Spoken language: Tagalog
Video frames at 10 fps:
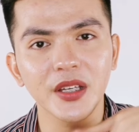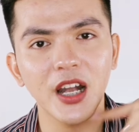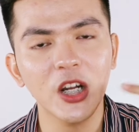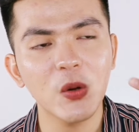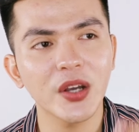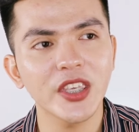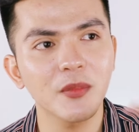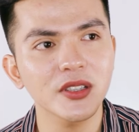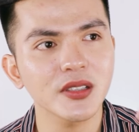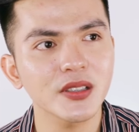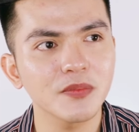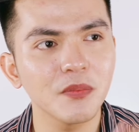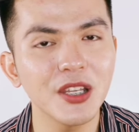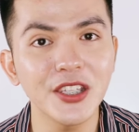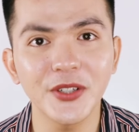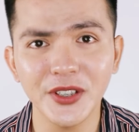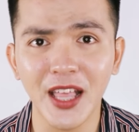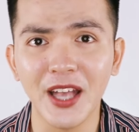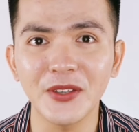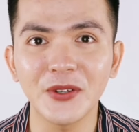nagagawa niya mas bleeder
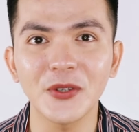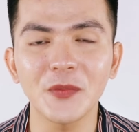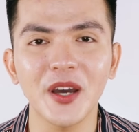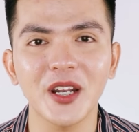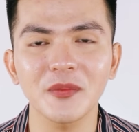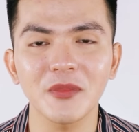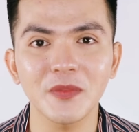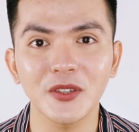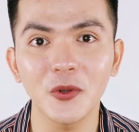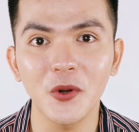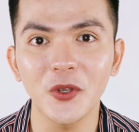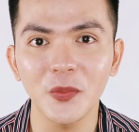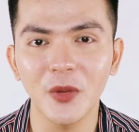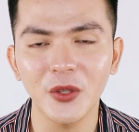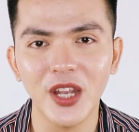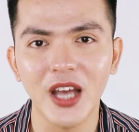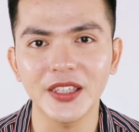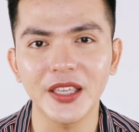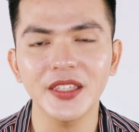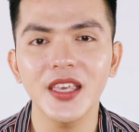tayo, yung parang mas madugo yung ano
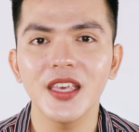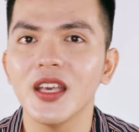natin.